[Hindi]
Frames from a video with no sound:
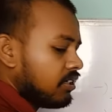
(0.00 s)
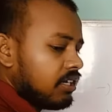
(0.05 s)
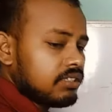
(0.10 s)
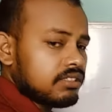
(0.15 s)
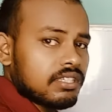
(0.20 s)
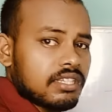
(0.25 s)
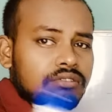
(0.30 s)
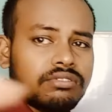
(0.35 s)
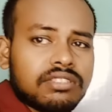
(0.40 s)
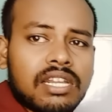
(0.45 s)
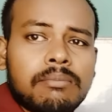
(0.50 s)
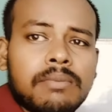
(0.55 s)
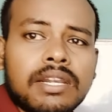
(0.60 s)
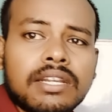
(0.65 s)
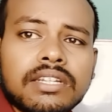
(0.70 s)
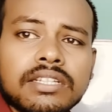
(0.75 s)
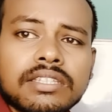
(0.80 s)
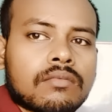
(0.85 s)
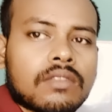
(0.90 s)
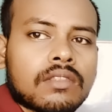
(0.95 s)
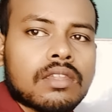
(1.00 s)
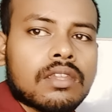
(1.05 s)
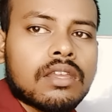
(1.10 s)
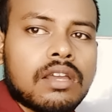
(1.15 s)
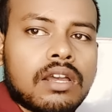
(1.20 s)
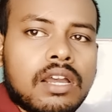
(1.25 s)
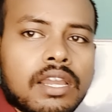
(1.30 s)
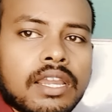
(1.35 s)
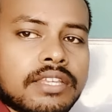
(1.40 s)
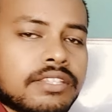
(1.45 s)
कहाँ चल दूसरा मार्कर दीजिए
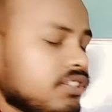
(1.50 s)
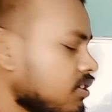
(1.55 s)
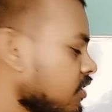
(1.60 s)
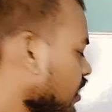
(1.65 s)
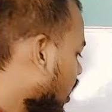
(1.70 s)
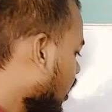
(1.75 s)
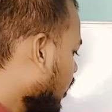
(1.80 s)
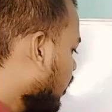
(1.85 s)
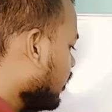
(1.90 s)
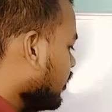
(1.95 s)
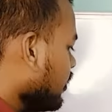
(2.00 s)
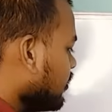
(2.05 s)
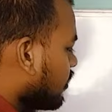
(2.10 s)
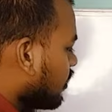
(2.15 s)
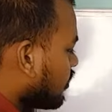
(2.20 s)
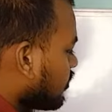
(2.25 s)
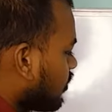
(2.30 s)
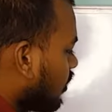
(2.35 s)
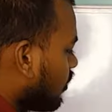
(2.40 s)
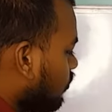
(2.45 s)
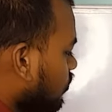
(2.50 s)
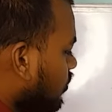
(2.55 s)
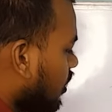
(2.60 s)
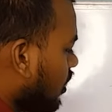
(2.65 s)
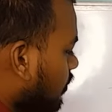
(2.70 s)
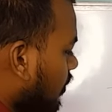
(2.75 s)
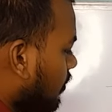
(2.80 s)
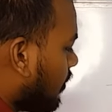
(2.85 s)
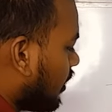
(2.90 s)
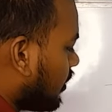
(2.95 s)
हाँ गाइज क्या करें इसका
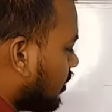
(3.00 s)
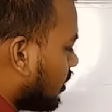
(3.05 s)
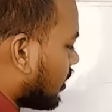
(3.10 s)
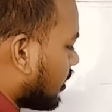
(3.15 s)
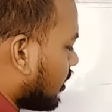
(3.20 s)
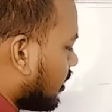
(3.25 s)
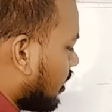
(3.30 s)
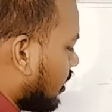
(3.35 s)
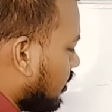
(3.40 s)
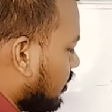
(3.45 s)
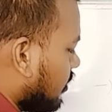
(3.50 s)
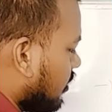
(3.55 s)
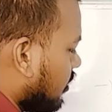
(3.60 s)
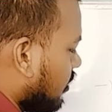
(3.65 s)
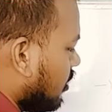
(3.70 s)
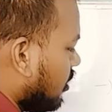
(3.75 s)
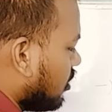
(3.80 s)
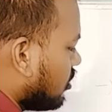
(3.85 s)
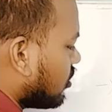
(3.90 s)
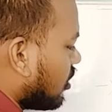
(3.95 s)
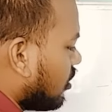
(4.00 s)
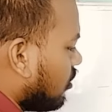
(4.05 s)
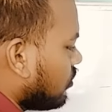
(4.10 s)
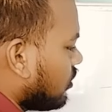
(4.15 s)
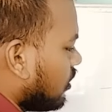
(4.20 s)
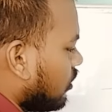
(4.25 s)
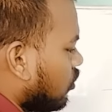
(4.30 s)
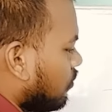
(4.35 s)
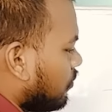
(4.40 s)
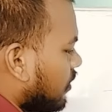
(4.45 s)
सोल्यूशन पे बात करेंगे गाइज
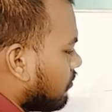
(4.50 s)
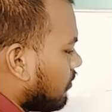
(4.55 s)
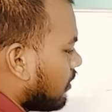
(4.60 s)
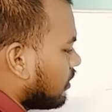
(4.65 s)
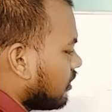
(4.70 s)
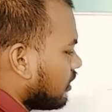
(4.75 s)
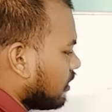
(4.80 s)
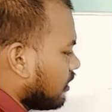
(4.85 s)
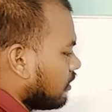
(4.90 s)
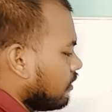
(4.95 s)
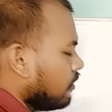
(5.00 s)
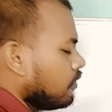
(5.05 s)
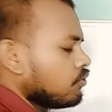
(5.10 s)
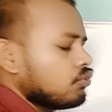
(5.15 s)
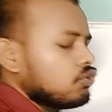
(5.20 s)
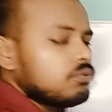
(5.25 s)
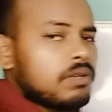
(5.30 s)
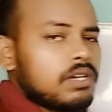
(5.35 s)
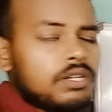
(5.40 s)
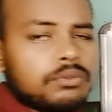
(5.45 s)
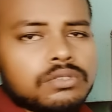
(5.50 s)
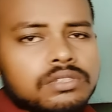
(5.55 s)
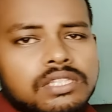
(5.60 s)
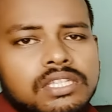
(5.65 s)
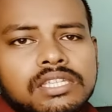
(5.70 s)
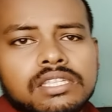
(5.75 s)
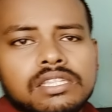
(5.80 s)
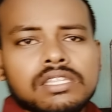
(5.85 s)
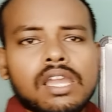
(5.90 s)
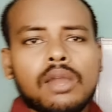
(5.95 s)
सोल्यूशन के ऊपर बात करेंगे सुबह
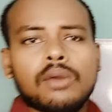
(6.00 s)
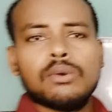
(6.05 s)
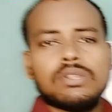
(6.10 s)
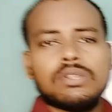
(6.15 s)
उठते ही क्या